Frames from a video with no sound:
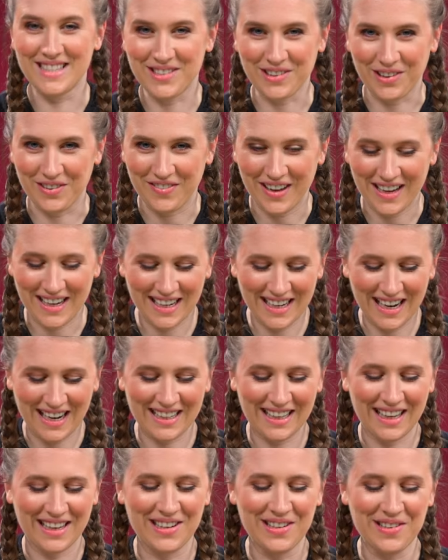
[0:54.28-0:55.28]
So, wenn ihr
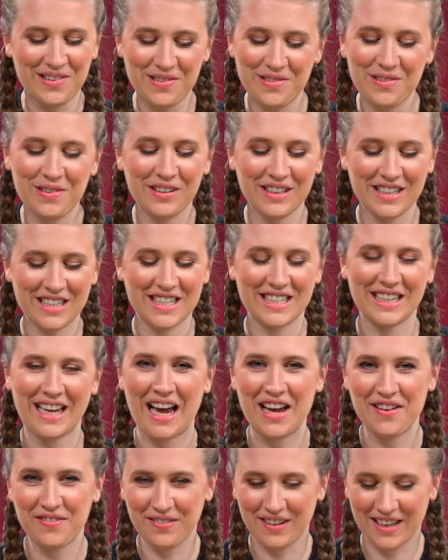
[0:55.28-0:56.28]
dann genügend
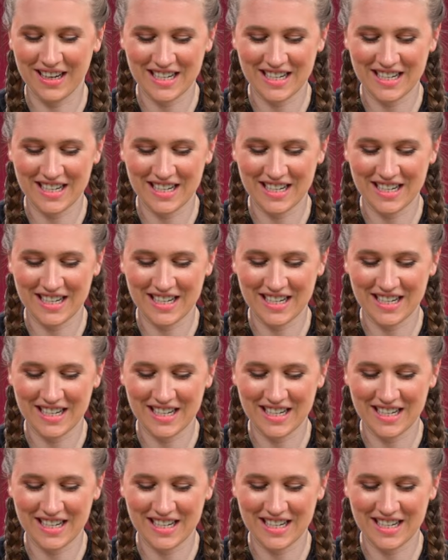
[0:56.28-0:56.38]
Streifen